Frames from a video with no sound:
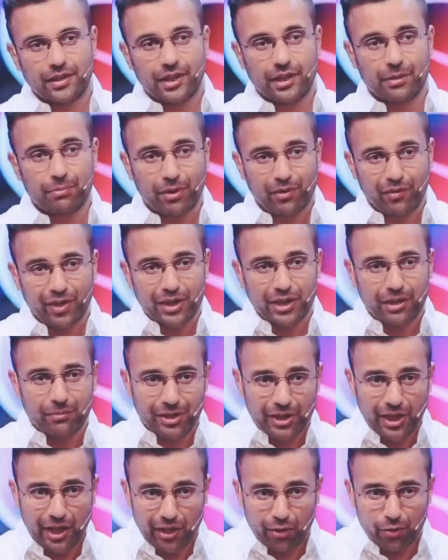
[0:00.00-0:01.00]
कि हे भगवान
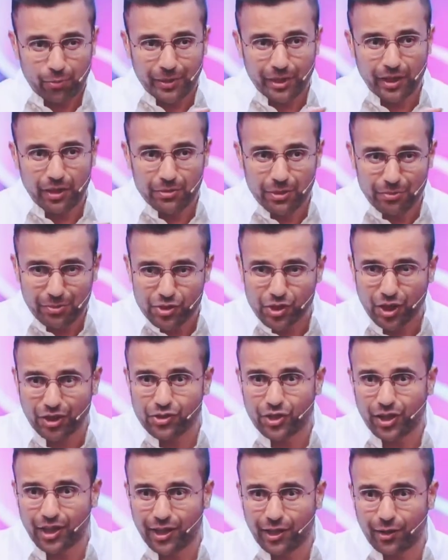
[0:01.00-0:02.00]
ये मैं ग्यारह रुपए का अभी
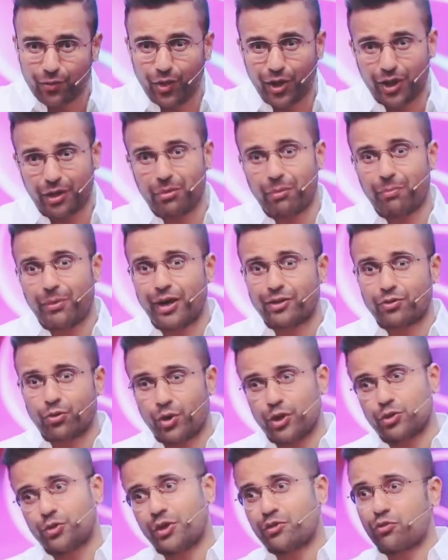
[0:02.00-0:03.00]
प्रसाद चढ़ा रहा हूं अगर मैं
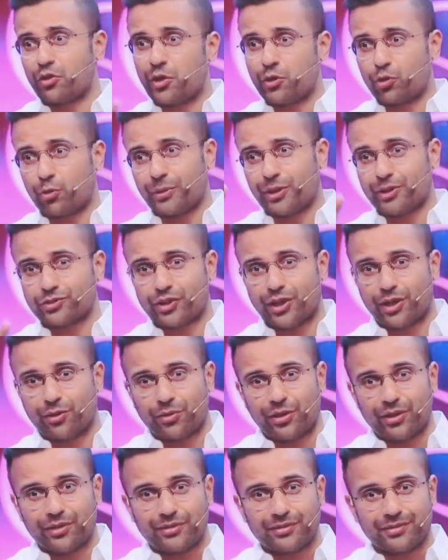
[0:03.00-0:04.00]
पास हो गया तो एक सौ एक रुपए का
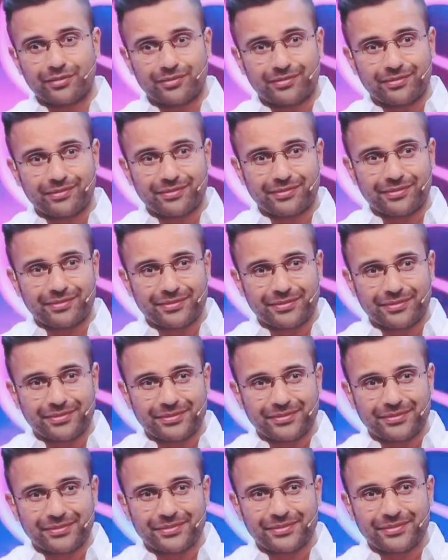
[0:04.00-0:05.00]
चढ़ाऊंगा
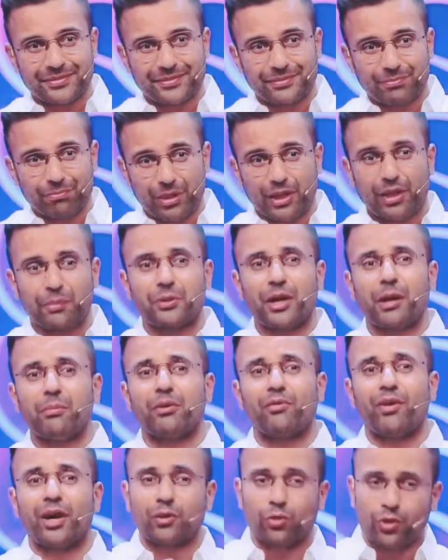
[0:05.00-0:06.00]
मतलब
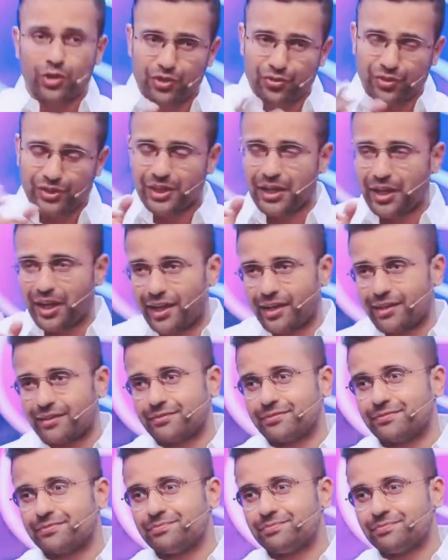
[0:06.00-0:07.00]
क्या भगवान को रिश्वत दे रहे
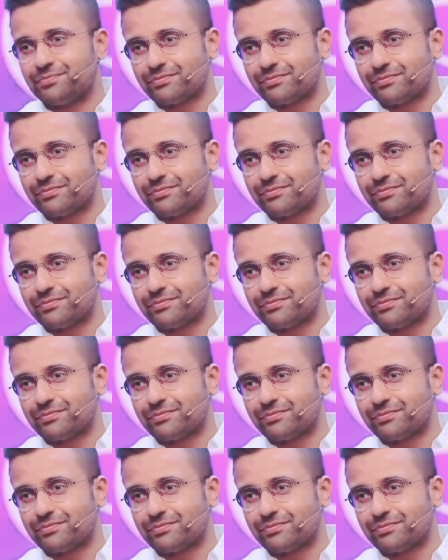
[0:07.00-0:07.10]
हैं